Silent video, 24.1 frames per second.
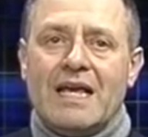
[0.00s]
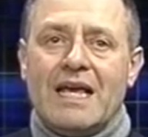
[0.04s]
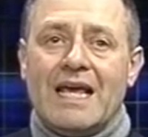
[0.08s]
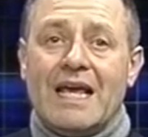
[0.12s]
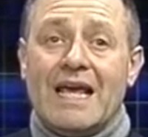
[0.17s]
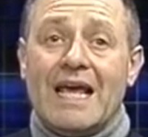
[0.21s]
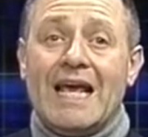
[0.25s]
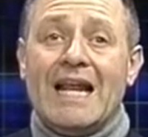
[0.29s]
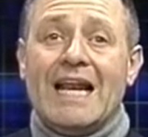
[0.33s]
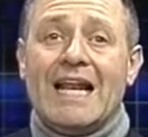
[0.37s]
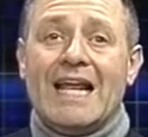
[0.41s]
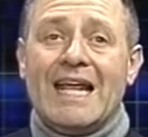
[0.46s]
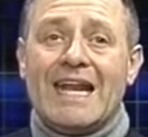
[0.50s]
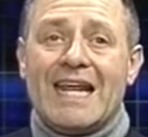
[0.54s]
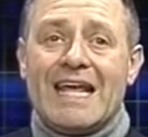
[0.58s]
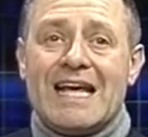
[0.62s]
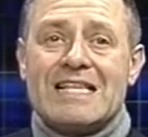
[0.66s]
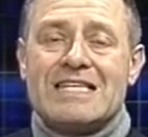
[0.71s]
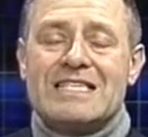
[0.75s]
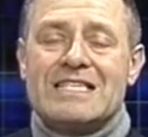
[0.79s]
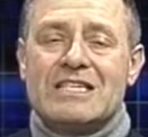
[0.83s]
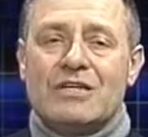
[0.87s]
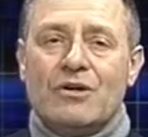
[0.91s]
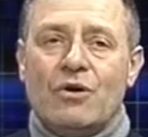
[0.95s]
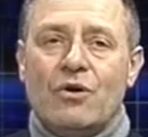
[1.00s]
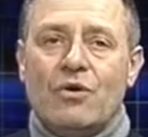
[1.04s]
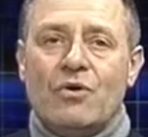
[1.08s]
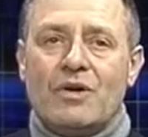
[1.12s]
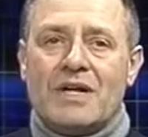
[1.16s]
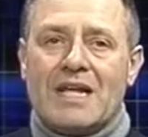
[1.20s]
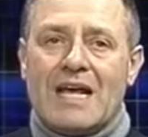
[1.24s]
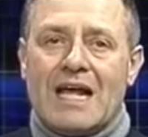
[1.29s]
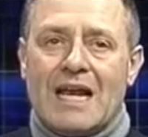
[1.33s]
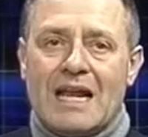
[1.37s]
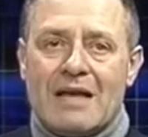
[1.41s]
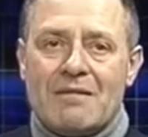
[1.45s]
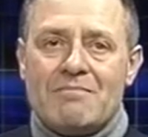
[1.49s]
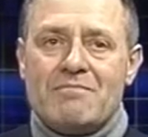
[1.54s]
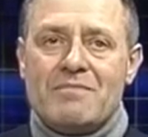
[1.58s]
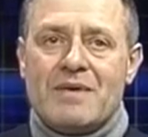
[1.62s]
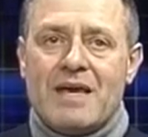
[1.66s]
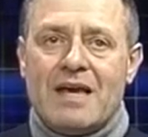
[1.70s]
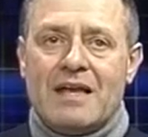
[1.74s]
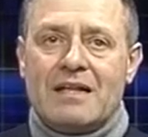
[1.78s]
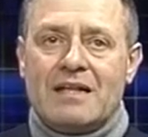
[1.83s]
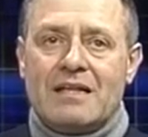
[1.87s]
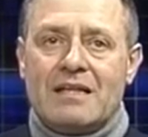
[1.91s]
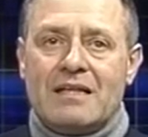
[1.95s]
e le reazioni
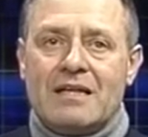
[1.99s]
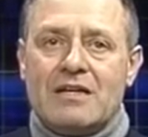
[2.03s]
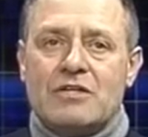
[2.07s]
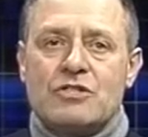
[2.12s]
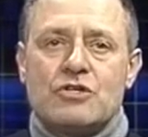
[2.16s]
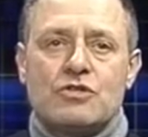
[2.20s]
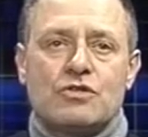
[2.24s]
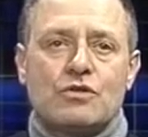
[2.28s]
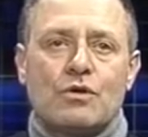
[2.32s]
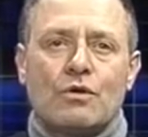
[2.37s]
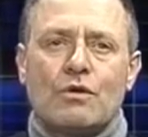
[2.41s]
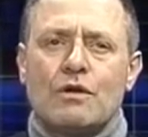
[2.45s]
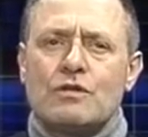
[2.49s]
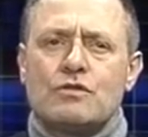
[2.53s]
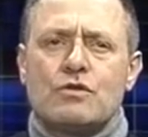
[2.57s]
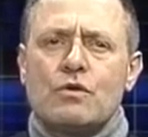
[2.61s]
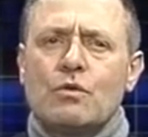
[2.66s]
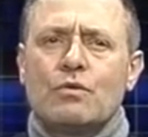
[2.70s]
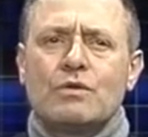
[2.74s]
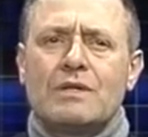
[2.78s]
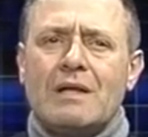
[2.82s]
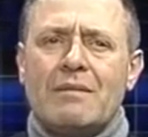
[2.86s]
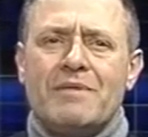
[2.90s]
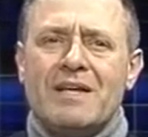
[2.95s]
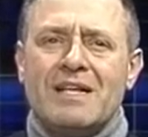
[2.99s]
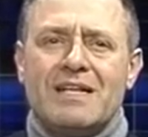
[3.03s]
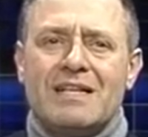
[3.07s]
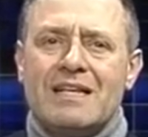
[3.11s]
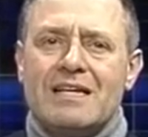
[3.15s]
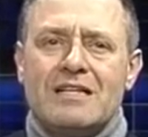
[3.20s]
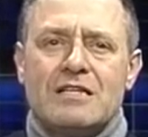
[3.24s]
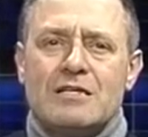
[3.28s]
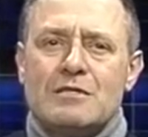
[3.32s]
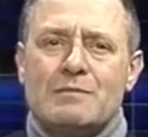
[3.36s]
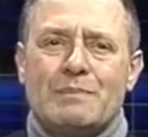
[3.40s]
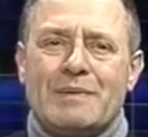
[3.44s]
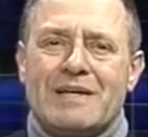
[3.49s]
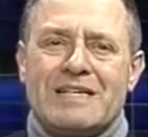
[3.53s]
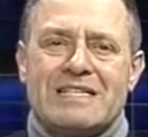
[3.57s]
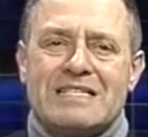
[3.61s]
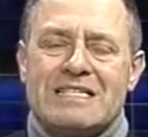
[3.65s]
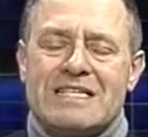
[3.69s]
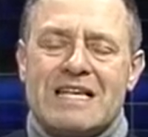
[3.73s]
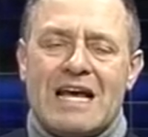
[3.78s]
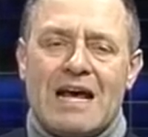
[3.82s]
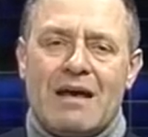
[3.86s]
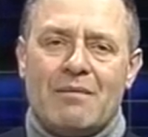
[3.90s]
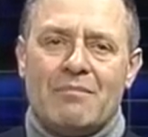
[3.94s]
all'ambiente ci sono assolutamente
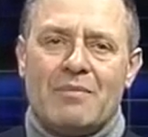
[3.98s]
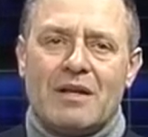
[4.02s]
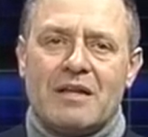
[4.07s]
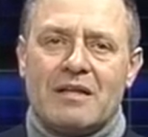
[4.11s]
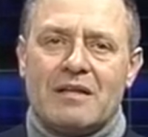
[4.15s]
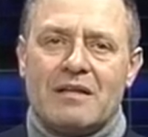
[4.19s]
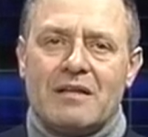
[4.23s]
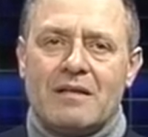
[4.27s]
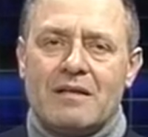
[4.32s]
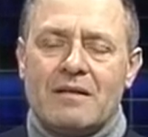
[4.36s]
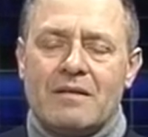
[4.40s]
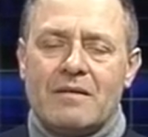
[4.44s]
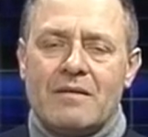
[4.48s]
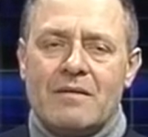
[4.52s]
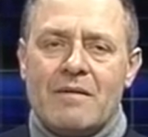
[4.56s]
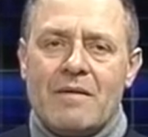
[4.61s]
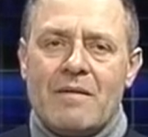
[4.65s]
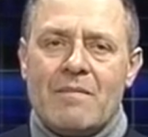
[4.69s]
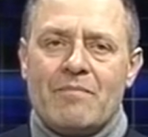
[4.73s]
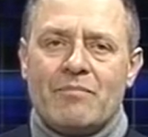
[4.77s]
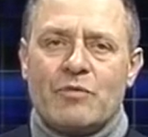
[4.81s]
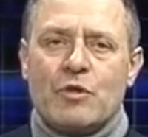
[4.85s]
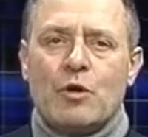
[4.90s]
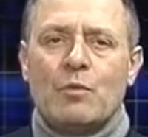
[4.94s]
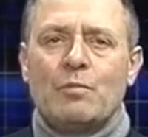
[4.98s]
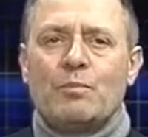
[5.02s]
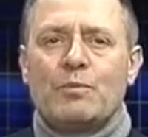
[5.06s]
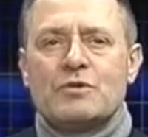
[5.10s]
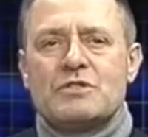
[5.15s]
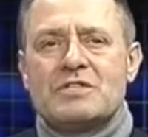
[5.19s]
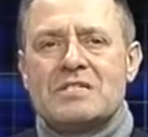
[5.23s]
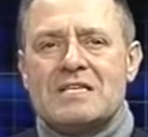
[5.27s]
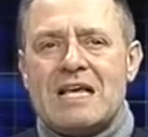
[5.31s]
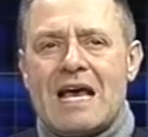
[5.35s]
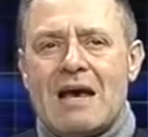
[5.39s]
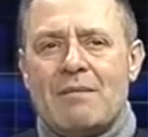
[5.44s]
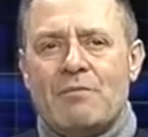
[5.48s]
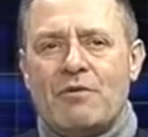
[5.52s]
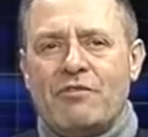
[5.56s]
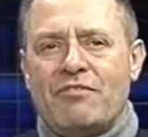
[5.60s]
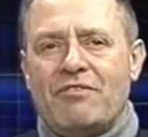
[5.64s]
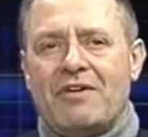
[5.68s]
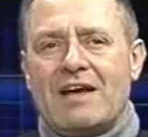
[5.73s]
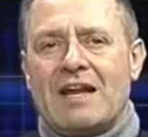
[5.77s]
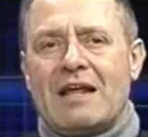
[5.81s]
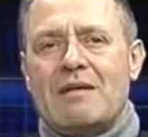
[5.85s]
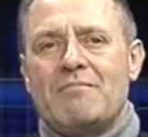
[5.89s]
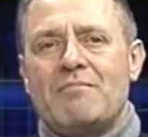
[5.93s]
indispensabili. Non possiamo
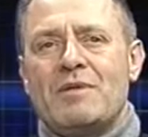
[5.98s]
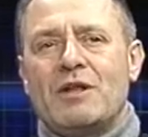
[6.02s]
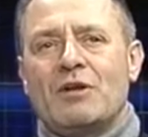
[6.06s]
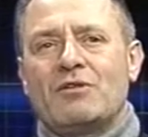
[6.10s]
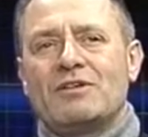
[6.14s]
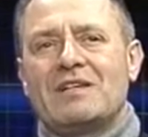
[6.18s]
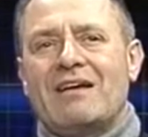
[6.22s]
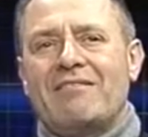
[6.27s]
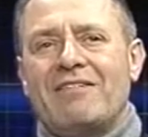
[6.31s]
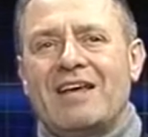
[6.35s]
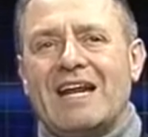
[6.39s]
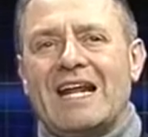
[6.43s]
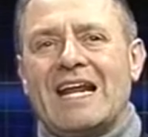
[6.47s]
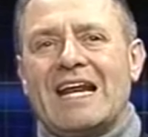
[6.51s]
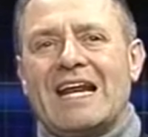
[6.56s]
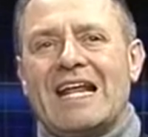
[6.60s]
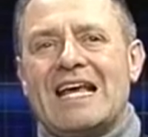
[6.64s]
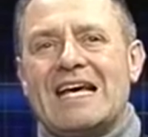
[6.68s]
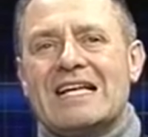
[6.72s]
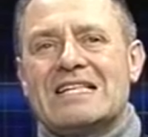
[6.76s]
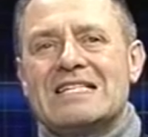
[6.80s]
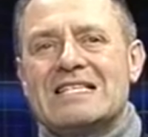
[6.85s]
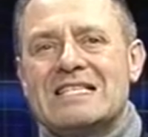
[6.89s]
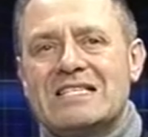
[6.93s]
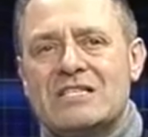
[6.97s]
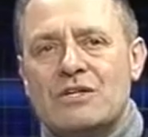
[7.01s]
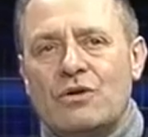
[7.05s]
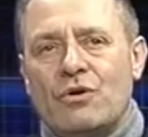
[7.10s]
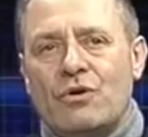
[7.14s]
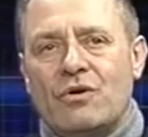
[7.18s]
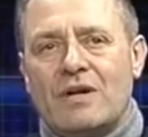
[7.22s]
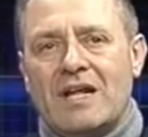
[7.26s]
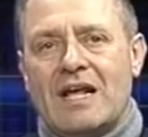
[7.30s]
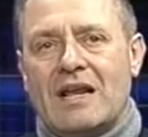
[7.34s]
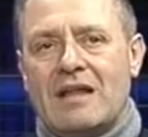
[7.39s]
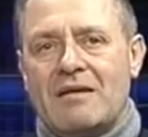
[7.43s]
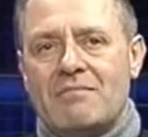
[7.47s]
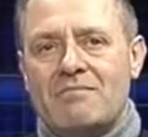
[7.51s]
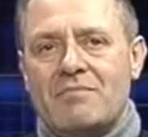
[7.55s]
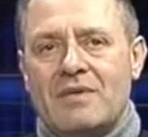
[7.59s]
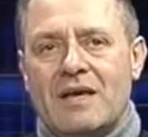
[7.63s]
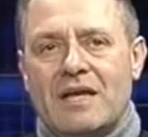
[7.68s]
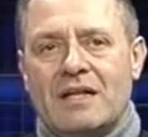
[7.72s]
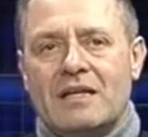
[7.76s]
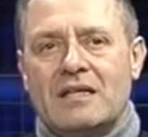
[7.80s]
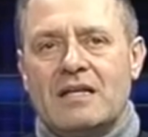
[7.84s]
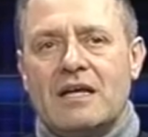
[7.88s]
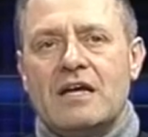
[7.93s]
fare a meno di avere reazioni
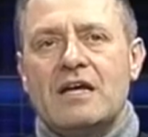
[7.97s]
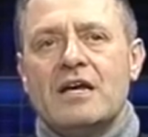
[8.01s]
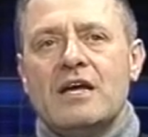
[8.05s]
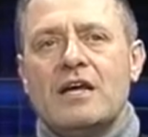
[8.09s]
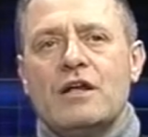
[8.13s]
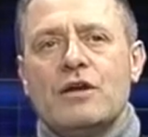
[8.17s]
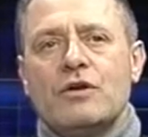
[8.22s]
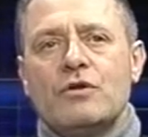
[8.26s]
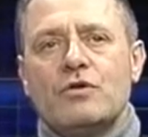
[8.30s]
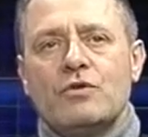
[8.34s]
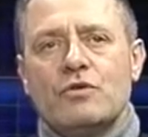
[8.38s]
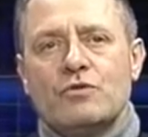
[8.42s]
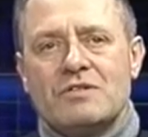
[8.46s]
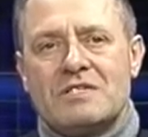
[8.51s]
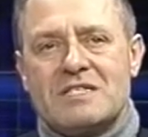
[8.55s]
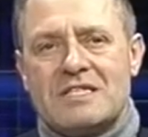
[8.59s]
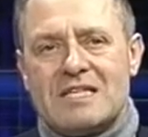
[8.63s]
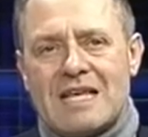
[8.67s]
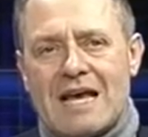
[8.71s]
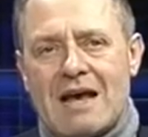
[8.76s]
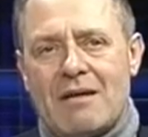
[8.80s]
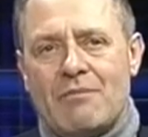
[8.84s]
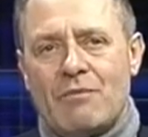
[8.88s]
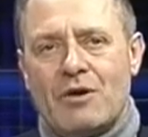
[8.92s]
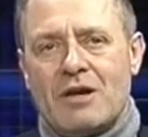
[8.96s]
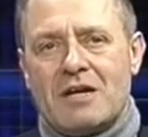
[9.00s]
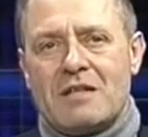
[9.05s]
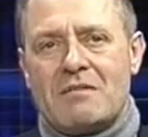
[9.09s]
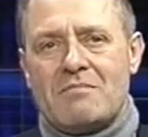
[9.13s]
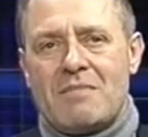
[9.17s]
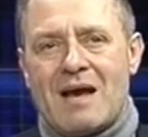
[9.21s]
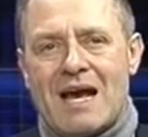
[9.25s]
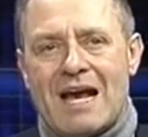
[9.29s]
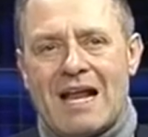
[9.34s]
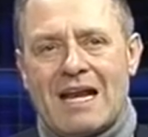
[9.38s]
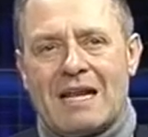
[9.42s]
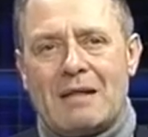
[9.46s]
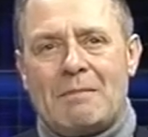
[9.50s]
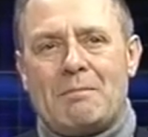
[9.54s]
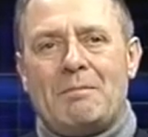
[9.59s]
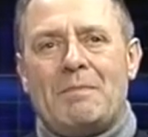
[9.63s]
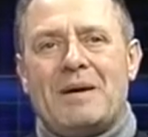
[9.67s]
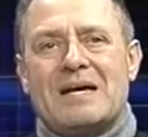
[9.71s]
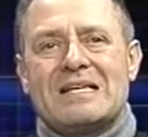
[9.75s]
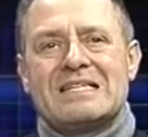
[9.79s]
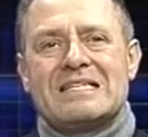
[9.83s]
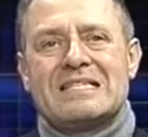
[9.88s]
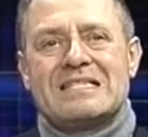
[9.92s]
all'ambiente. Non siamo animali
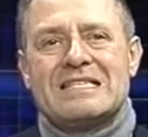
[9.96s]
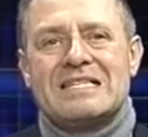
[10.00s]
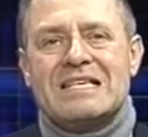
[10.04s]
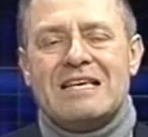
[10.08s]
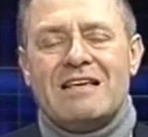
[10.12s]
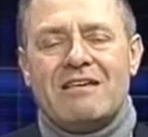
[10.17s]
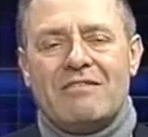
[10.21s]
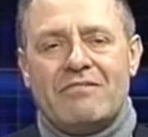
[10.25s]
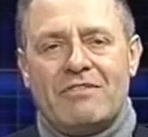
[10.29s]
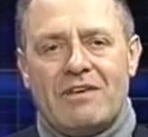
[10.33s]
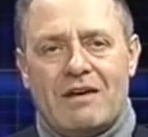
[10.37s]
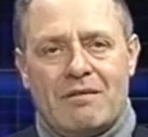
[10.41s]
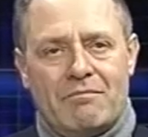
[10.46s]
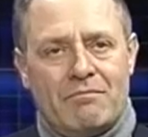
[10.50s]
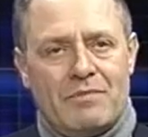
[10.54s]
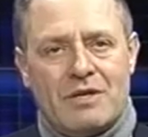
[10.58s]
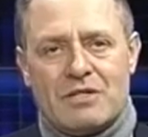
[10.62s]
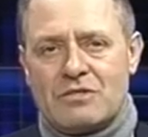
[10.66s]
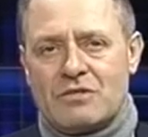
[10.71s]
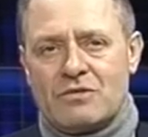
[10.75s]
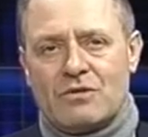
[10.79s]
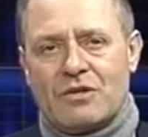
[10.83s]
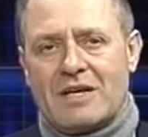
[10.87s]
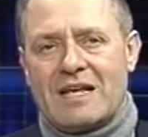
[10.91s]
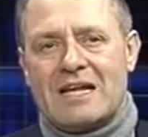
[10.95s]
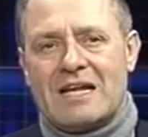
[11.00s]
passivi, ammesso che